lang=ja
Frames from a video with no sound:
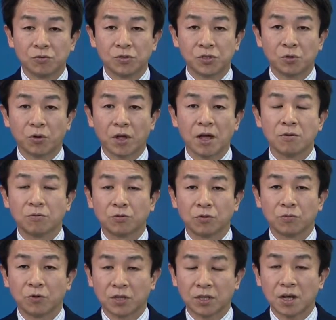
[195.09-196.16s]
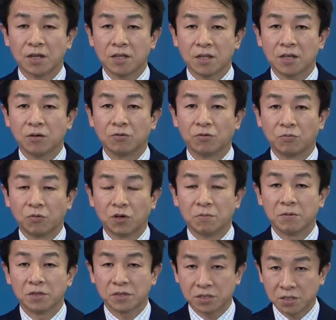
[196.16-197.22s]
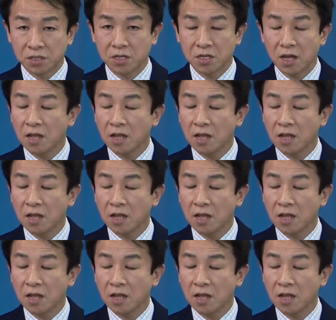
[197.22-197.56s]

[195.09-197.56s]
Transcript: う打ち解け合うことも期待できると思いますし